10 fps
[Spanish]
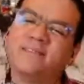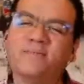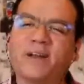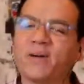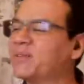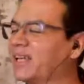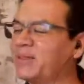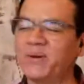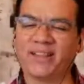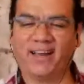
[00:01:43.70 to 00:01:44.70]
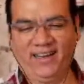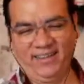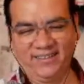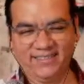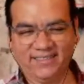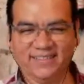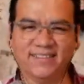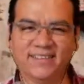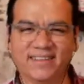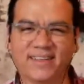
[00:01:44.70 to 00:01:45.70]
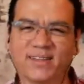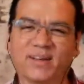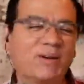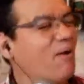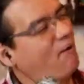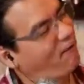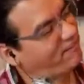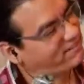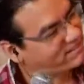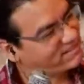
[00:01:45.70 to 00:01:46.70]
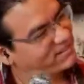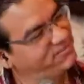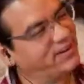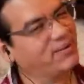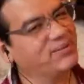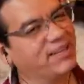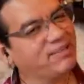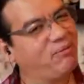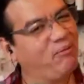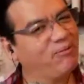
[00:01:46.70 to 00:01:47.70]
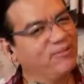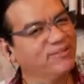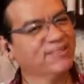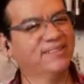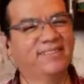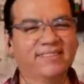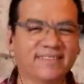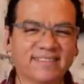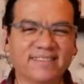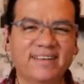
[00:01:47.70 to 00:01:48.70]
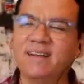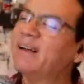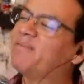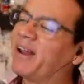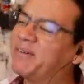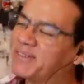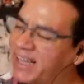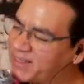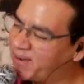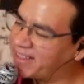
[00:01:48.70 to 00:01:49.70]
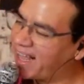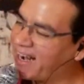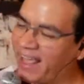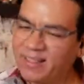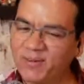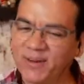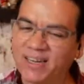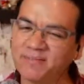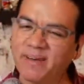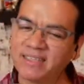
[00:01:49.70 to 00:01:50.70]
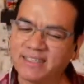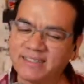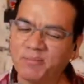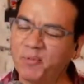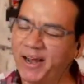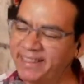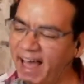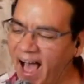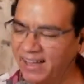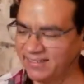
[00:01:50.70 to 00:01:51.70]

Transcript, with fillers: pregunta tú, ándale El otro, no, no, pregunta tú. Pregunta tú, ándale, tú eres más desenvuelta.